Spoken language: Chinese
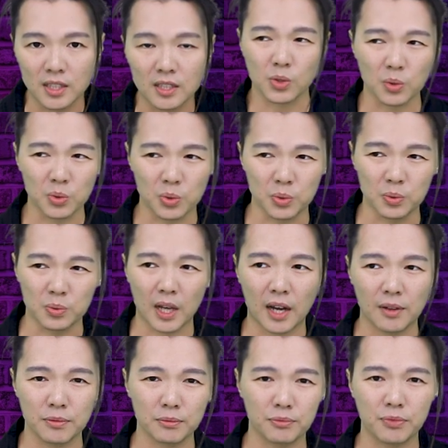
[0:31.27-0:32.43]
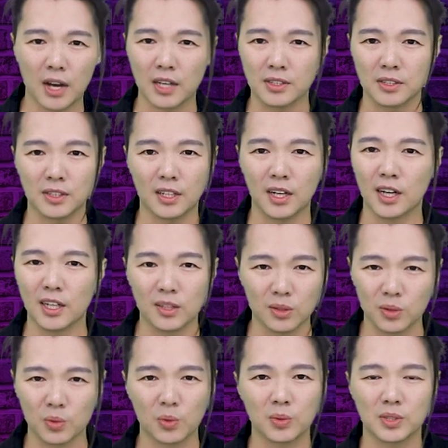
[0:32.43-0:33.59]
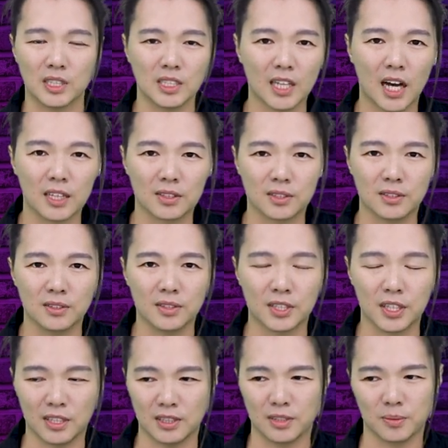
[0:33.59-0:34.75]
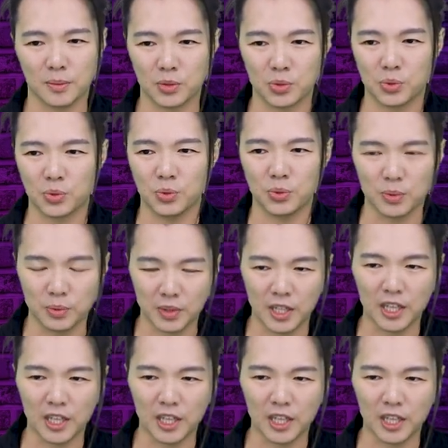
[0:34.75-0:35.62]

中途他发生了很多其他的事情，什么娶